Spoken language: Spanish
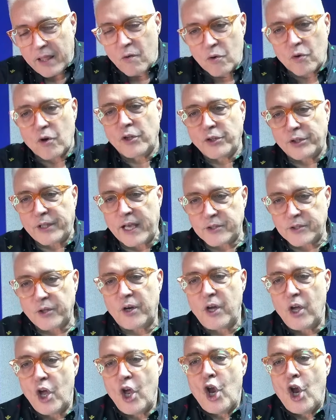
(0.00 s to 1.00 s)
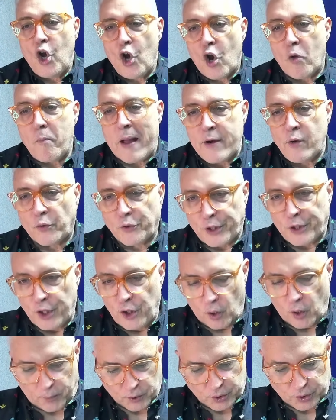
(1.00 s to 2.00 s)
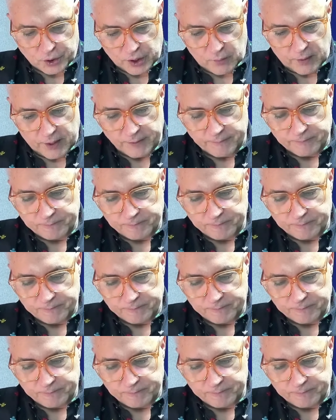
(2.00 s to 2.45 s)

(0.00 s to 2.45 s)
contexto lo más nutrido posible.